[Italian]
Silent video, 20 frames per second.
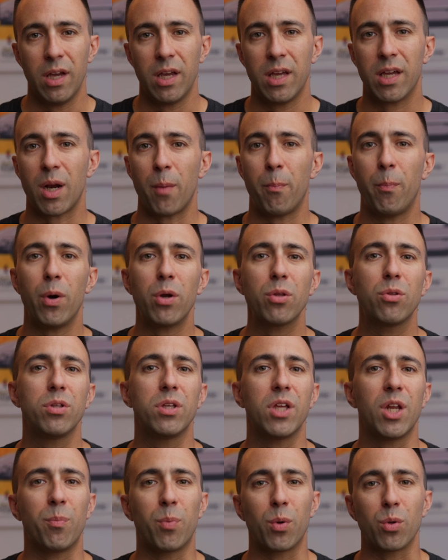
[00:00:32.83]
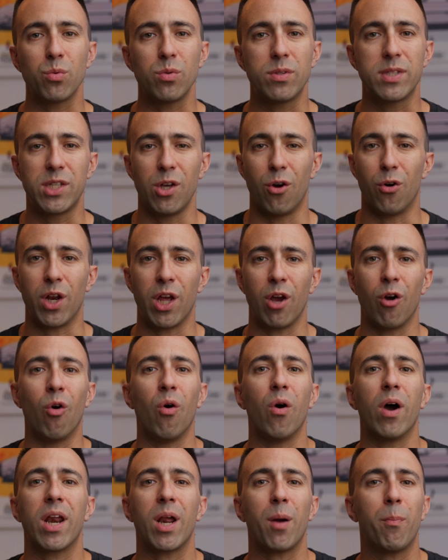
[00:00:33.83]
il rapporto di riproduzione
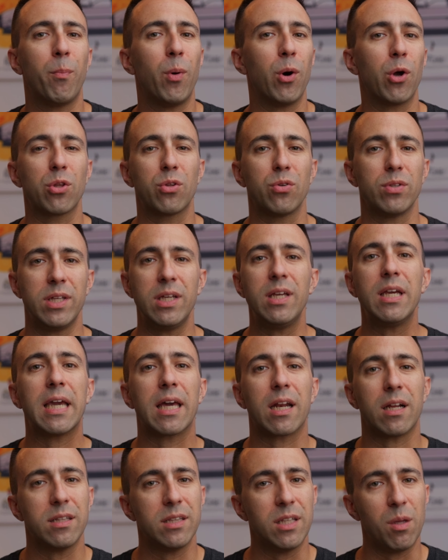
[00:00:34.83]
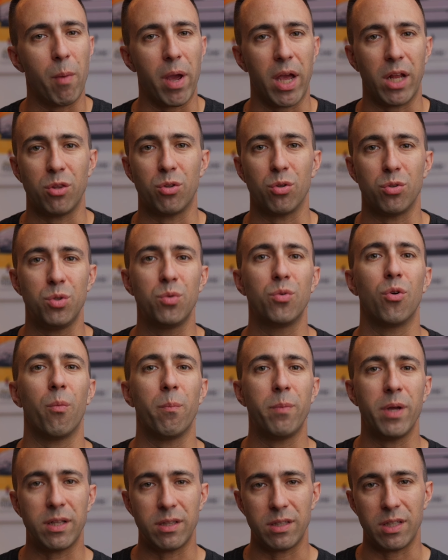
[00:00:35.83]
o rapporto di ingrandimento di un
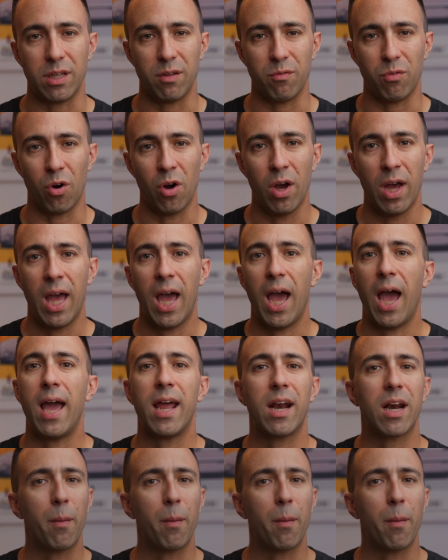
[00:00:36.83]
obiettivo è il